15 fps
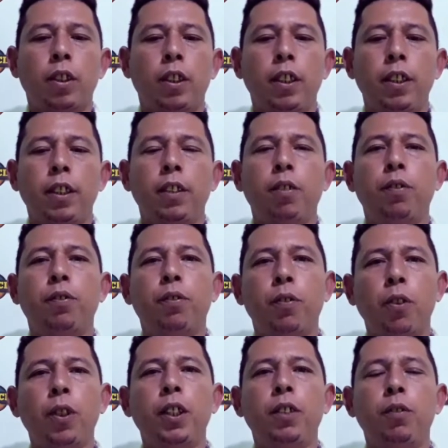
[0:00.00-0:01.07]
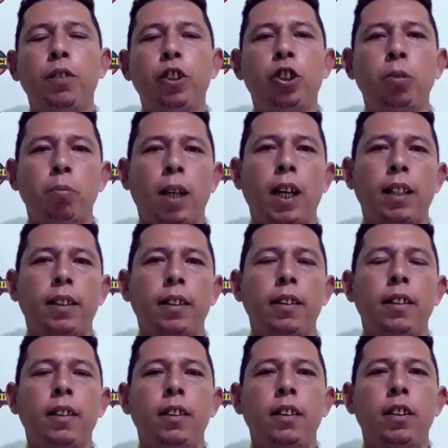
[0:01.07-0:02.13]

que foi vitimada